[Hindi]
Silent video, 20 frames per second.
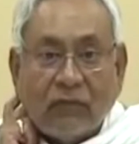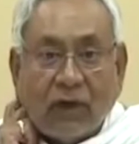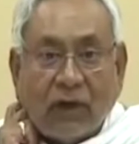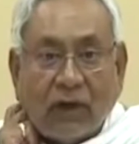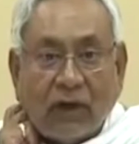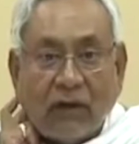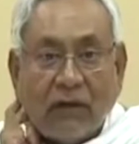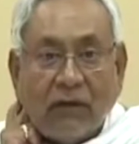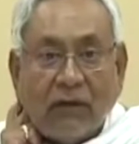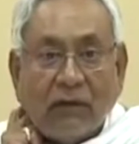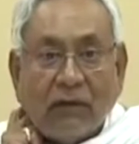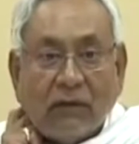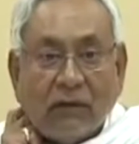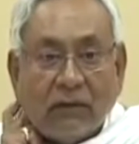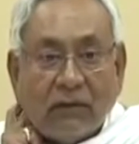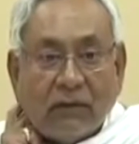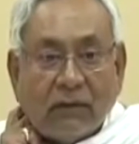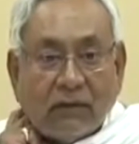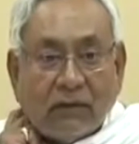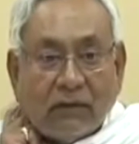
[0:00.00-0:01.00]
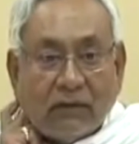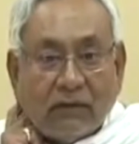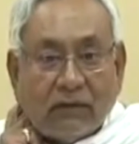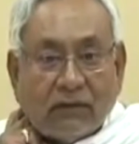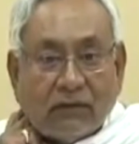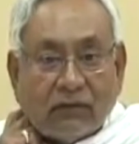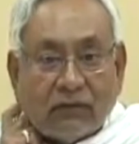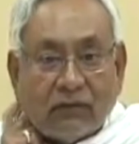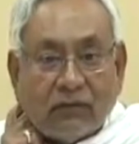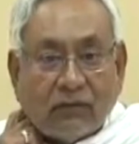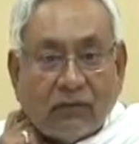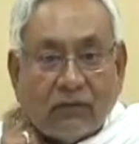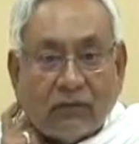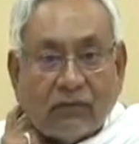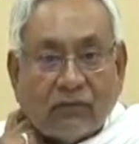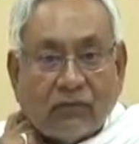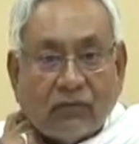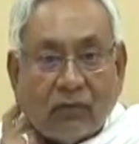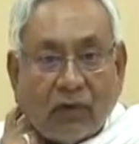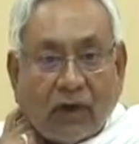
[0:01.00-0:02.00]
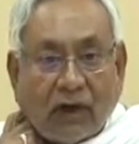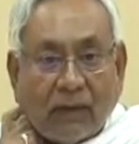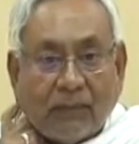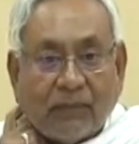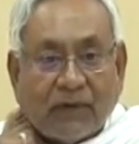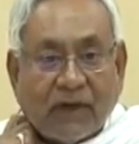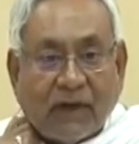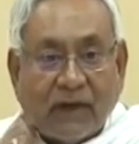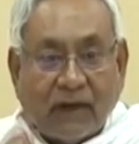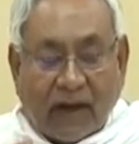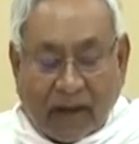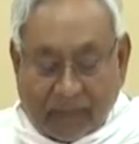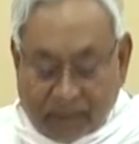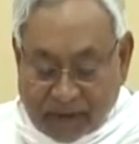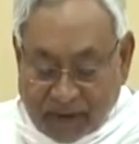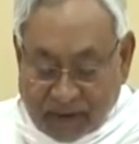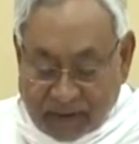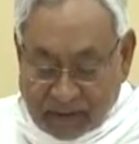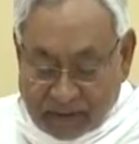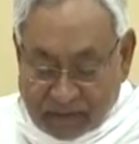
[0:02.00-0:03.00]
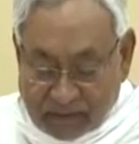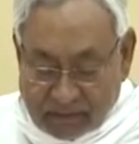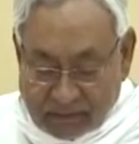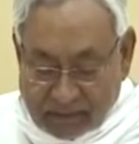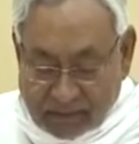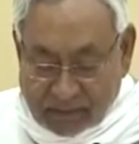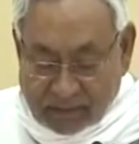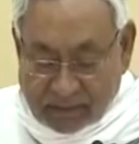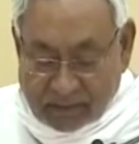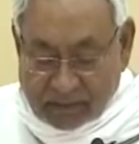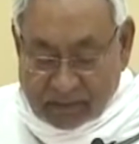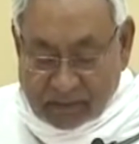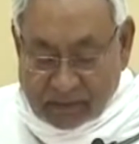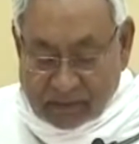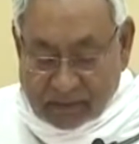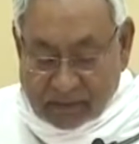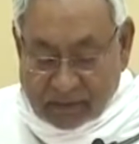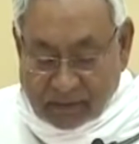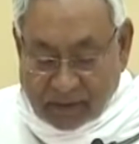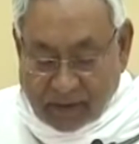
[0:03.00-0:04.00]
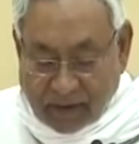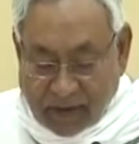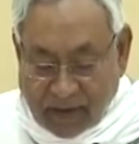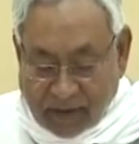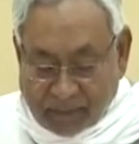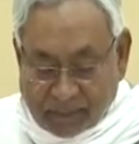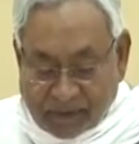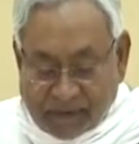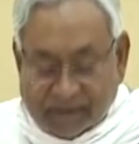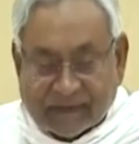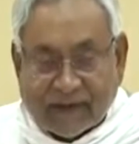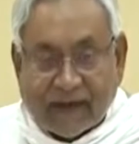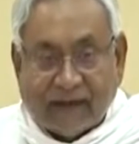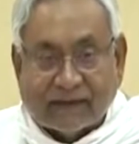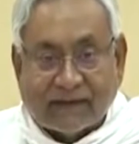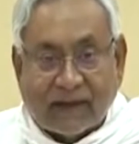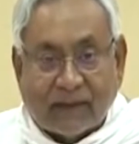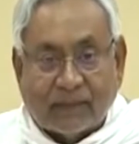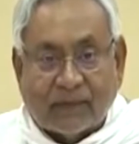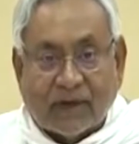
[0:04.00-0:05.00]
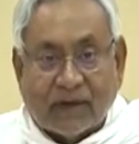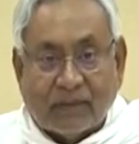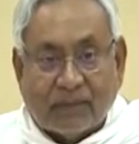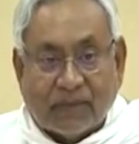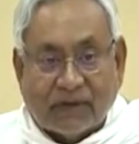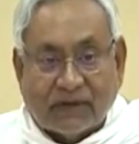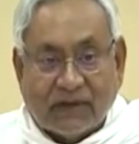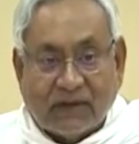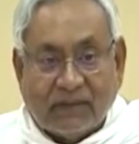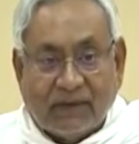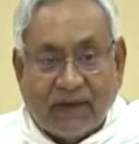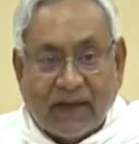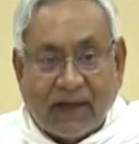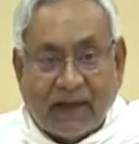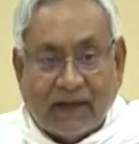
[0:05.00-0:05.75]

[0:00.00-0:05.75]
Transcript: लाख प्रवासियों के खाते में एक एक हजार रुपए भेजे जाने की बात कही मुख्यमंत्री राहत कोष में आपदा